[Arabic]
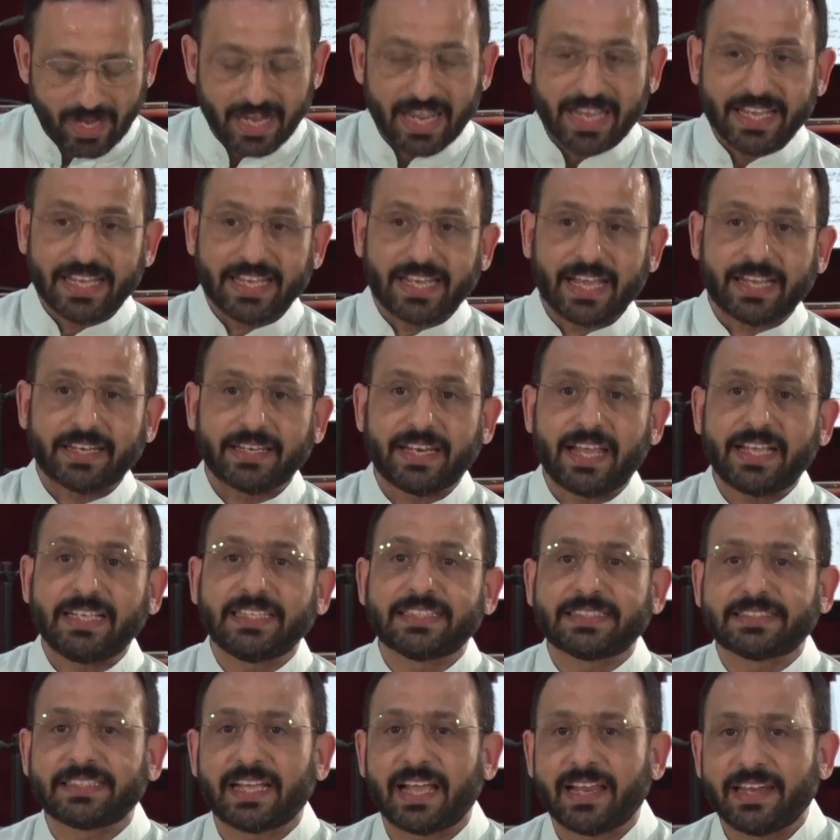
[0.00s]
ولكن
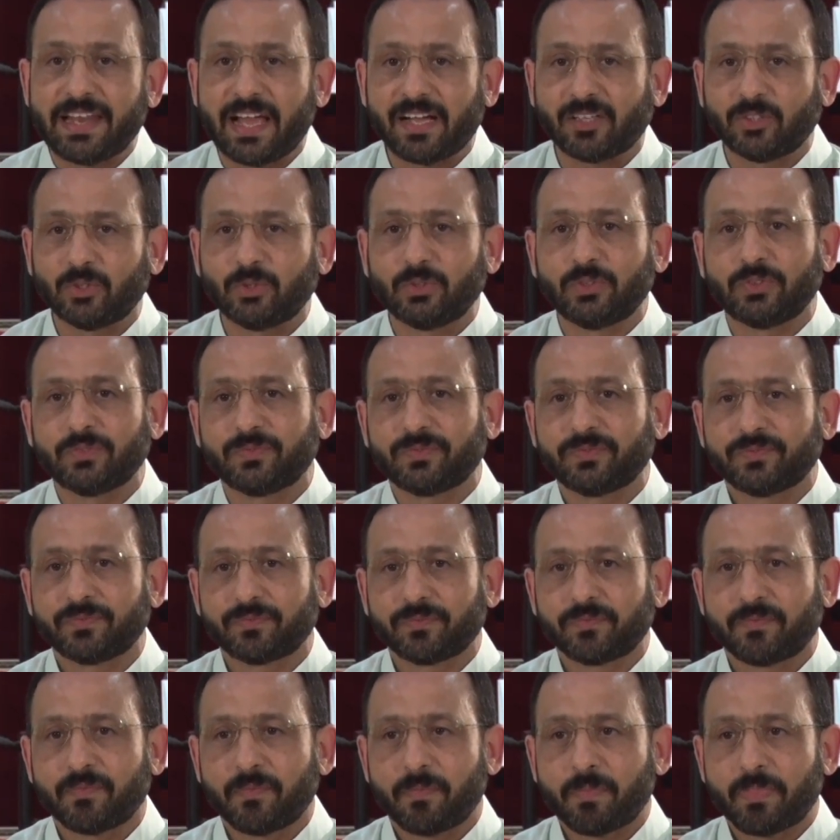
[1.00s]
ليس له
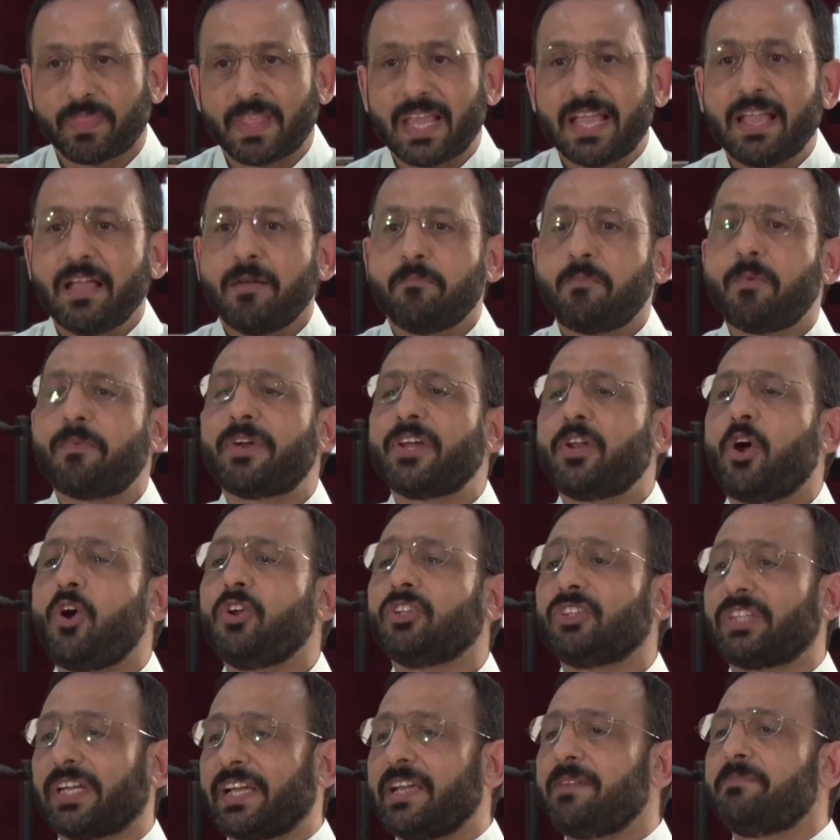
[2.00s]
ممكن
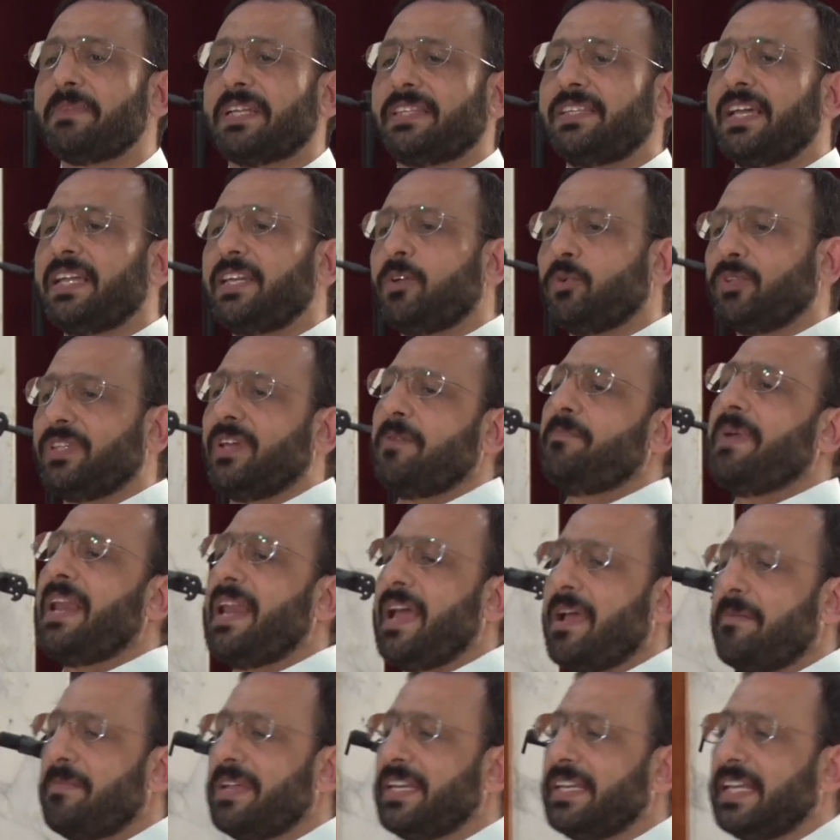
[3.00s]
أحط كلمة تاني
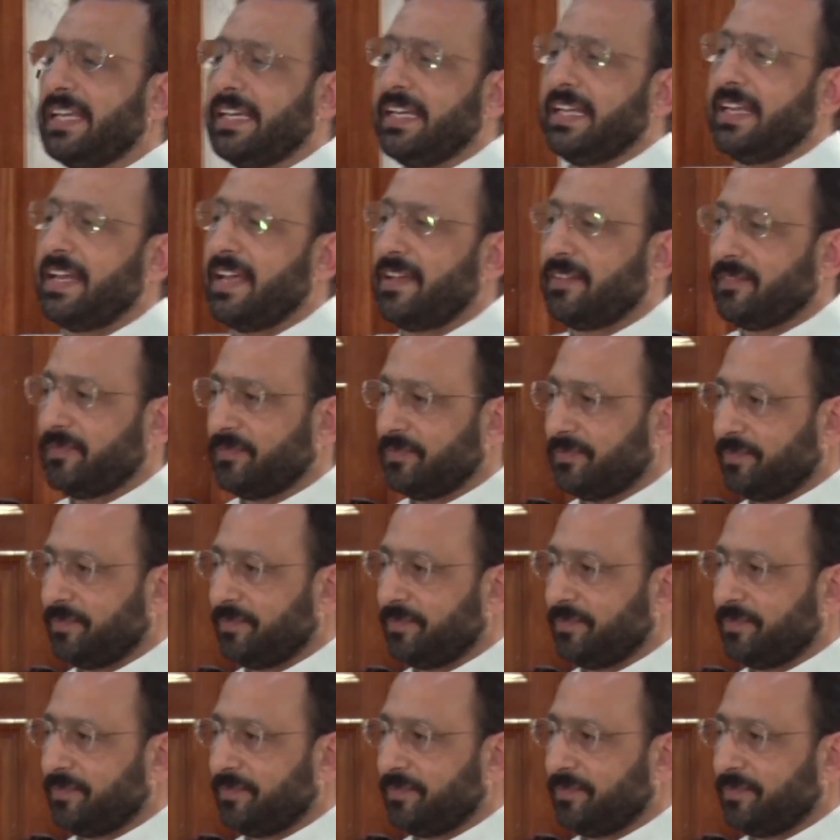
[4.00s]
وتقبلها مني الليلة